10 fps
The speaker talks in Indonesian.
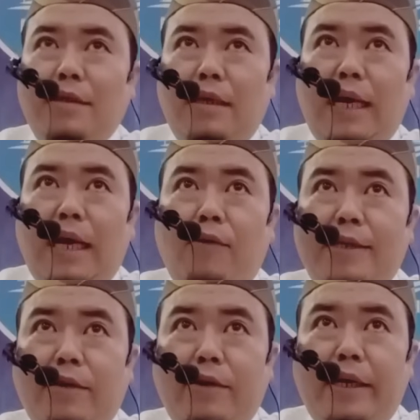
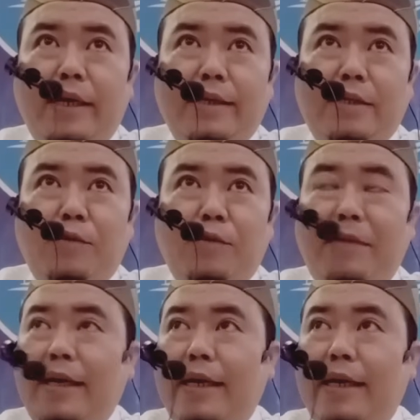Awas kau ya, ketemu di
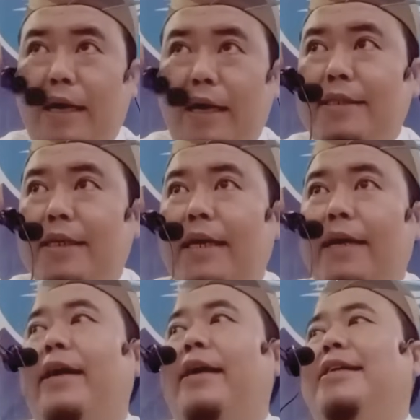mana kita gitu. awas ya
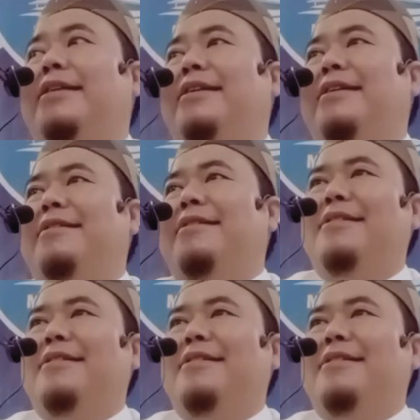kak, nah, gitu ya.